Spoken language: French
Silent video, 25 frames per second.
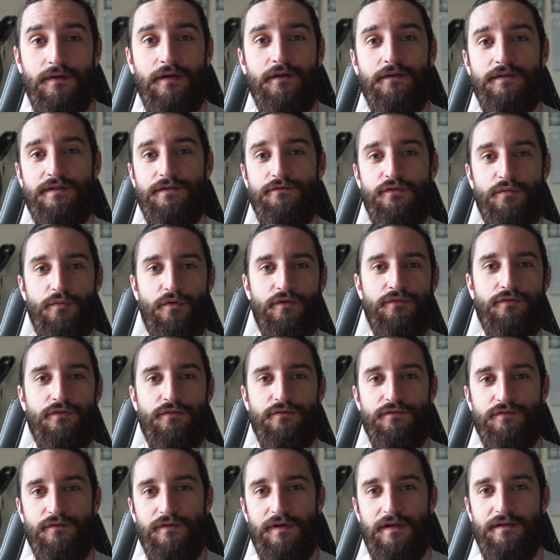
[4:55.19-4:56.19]
D'ailleurs, si vous prenez une
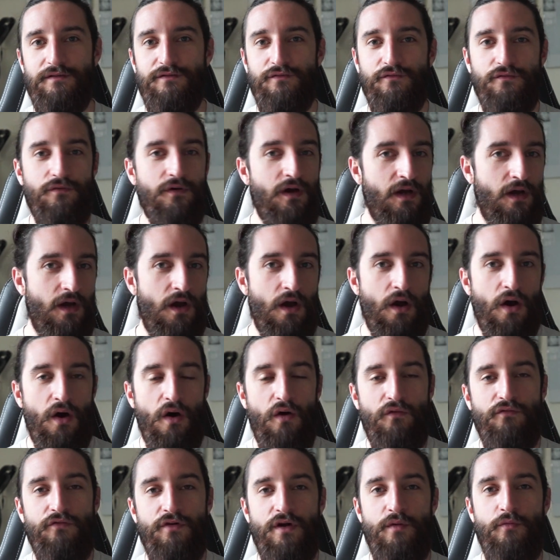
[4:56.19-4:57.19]
consultation,
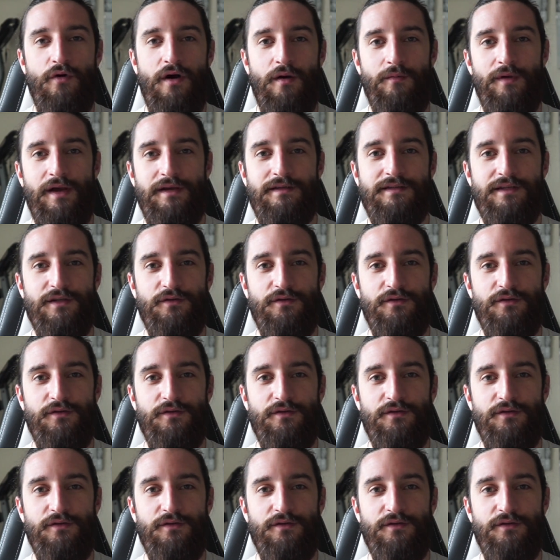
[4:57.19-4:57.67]
envoyez-moi un mail,